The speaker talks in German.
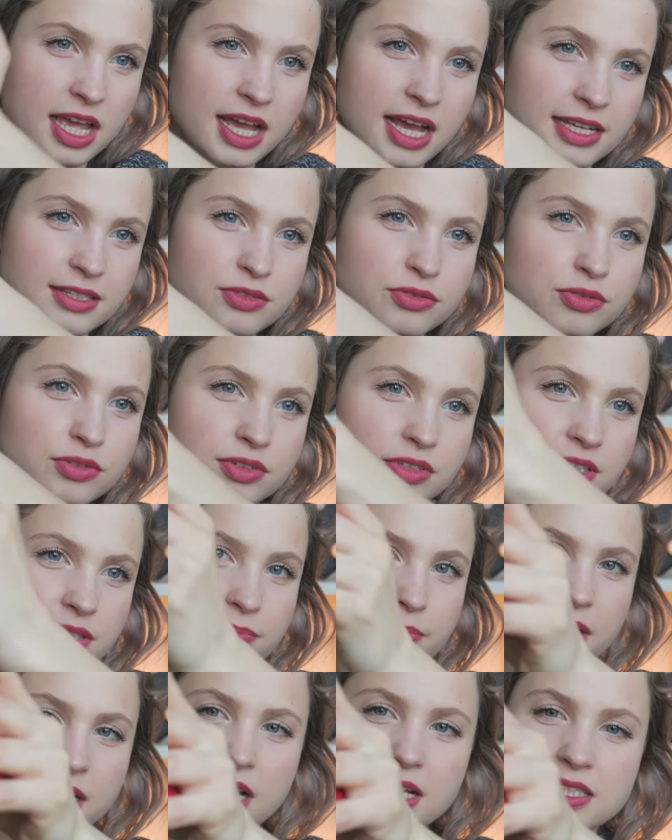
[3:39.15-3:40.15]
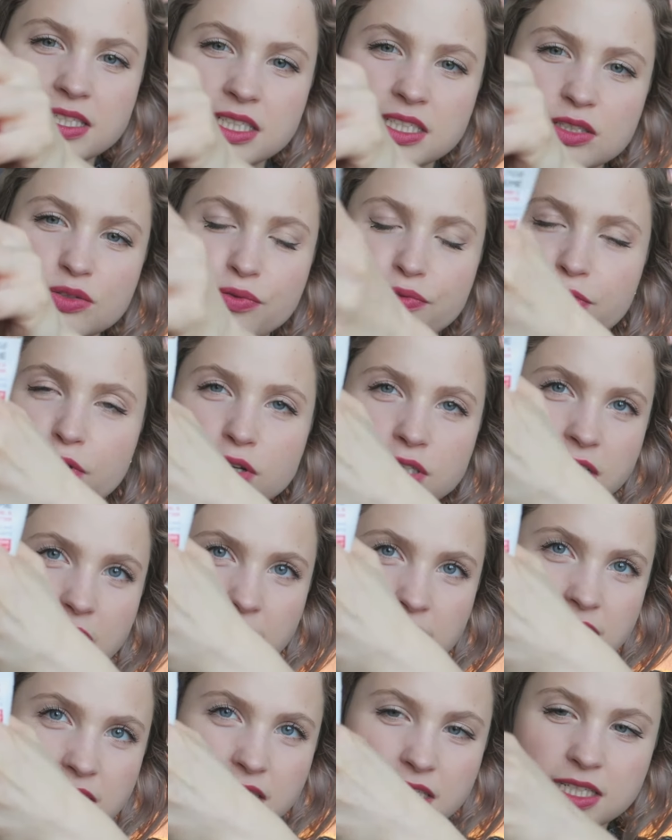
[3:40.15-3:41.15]
Also man kann sich sofort
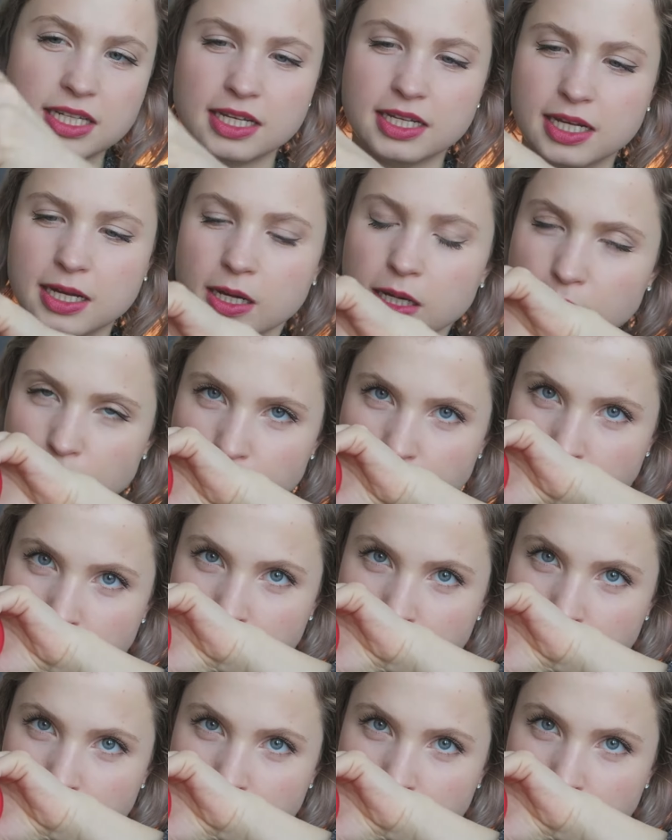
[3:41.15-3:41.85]
anziehen danach.